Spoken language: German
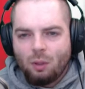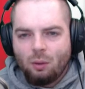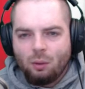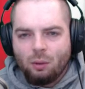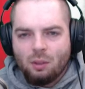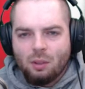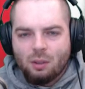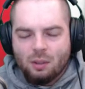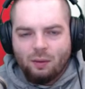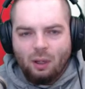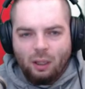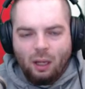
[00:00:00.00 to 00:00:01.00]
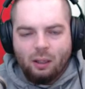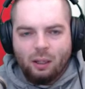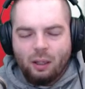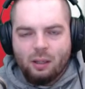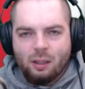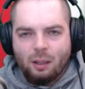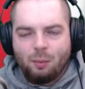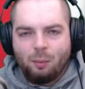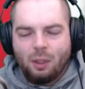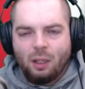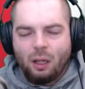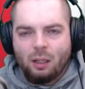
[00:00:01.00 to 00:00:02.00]
Und zwar, ja, geht es eben um
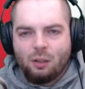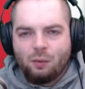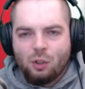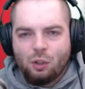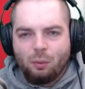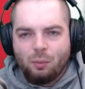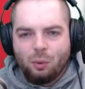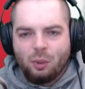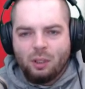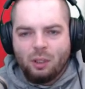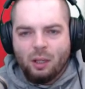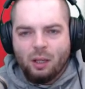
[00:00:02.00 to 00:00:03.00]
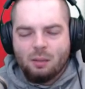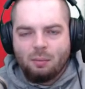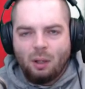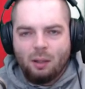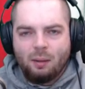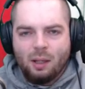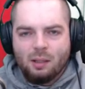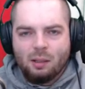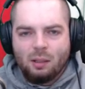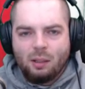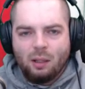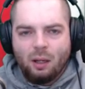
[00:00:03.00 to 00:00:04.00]
eine kleine Twitch-Community erstmal in erster
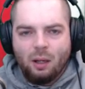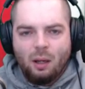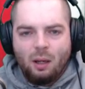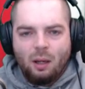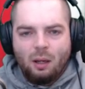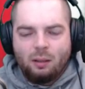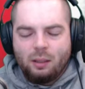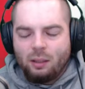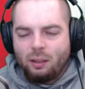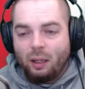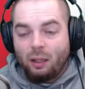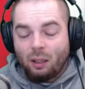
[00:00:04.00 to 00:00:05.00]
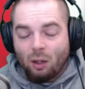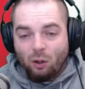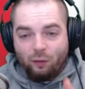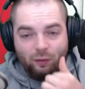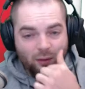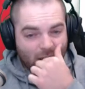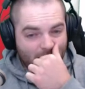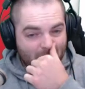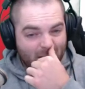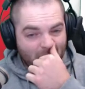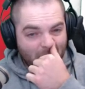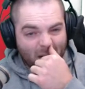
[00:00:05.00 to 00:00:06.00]
Linie. Die Idee darauf hat
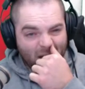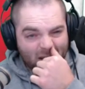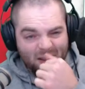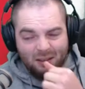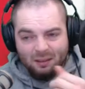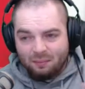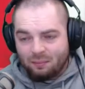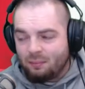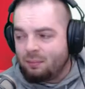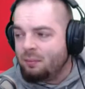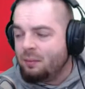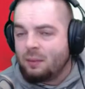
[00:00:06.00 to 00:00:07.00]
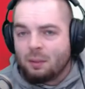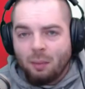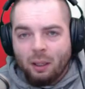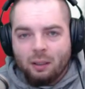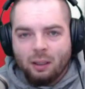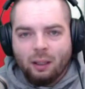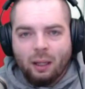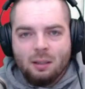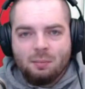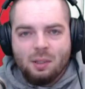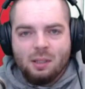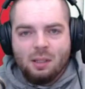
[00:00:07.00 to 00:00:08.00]
mich gebracht. Ich meine, ihr kennt
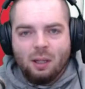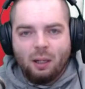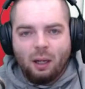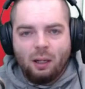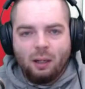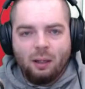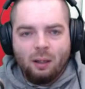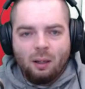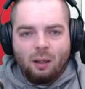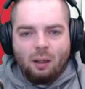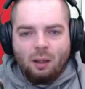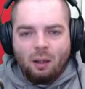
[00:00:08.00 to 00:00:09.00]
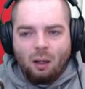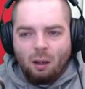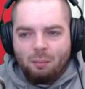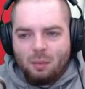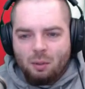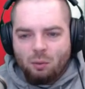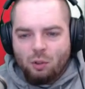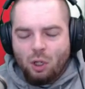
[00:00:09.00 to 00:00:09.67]
es mit Sicherheit alle. Ähm, du